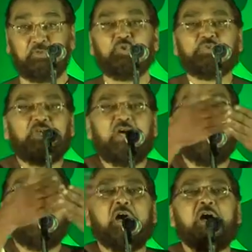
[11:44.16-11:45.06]
तो
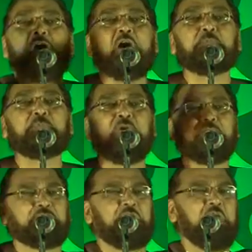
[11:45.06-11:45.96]
सब
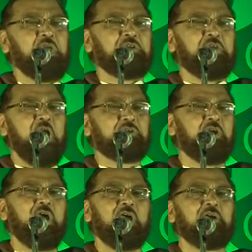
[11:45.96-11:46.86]
कहते हैं क्या क्या